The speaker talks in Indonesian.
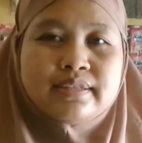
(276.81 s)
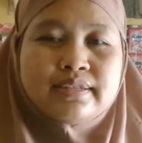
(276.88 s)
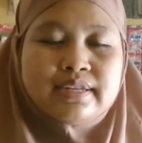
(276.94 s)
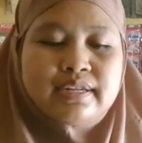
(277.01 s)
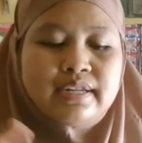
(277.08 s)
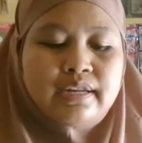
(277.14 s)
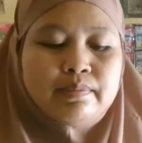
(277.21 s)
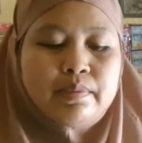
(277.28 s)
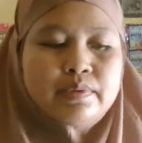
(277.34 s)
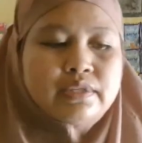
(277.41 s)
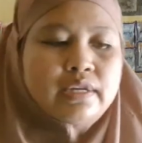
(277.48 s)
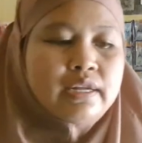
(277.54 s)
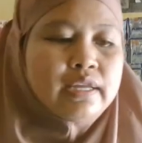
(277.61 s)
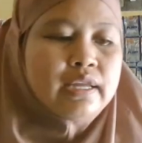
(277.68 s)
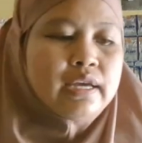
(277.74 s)
jadi ini mau
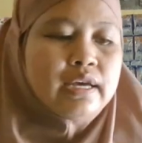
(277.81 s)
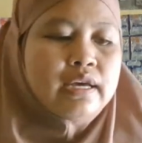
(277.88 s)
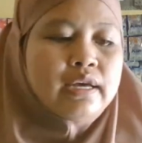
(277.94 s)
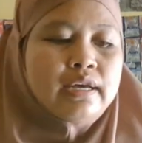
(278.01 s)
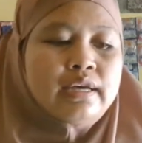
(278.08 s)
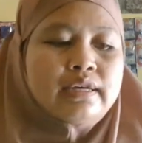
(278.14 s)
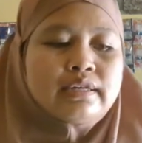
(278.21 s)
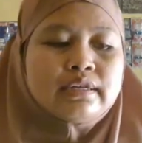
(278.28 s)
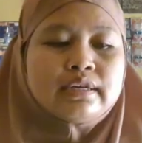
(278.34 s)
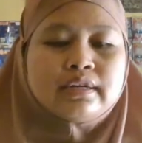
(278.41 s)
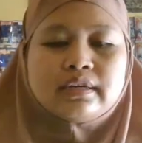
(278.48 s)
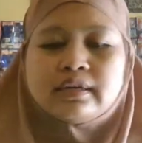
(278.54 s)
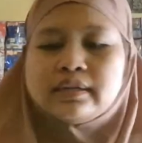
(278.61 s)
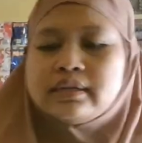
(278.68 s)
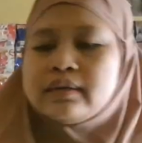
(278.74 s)
cara ya
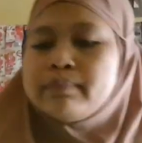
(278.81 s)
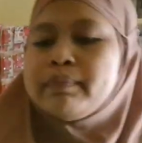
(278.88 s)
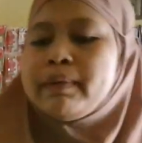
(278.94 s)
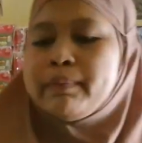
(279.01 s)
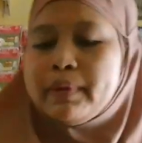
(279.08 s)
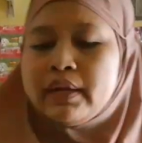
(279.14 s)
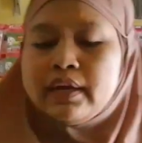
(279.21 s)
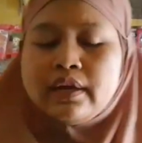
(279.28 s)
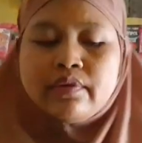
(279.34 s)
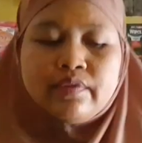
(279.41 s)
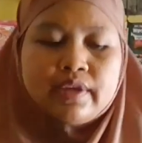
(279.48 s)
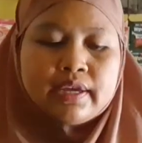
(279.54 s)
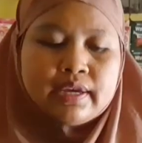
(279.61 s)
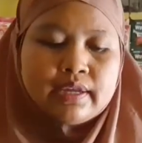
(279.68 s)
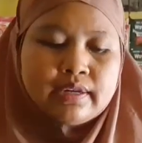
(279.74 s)
mipil
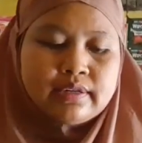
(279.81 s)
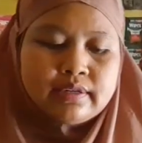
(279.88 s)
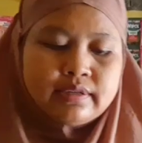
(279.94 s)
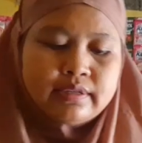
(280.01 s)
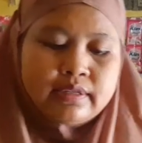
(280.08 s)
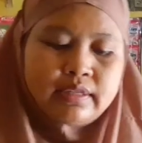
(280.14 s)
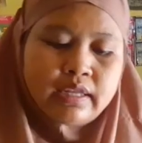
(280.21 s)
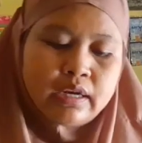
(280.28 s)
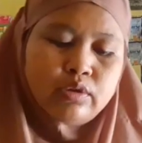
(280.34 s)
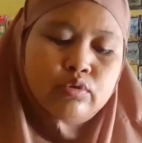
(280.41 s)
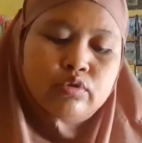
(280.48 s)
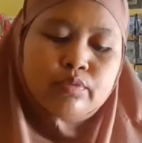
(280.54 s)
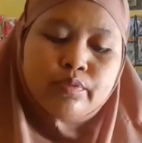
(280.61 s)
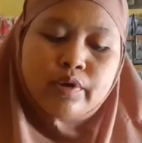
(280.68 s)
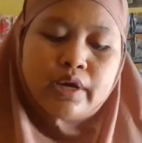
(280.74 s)
gawean ntar
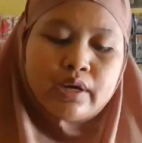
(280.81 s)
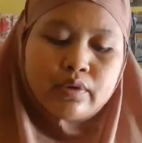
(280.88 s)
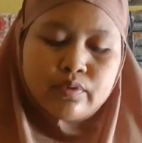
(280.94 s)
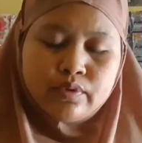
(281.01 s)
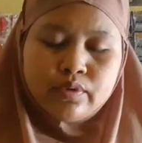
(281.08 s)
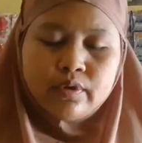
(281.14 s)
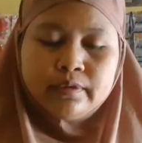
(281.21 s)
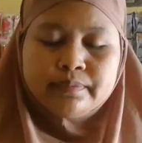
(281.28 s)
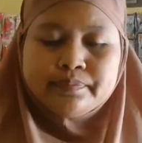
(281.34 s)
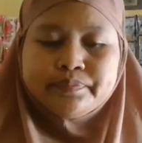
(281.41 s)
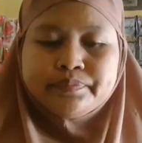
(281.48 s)
nutup warung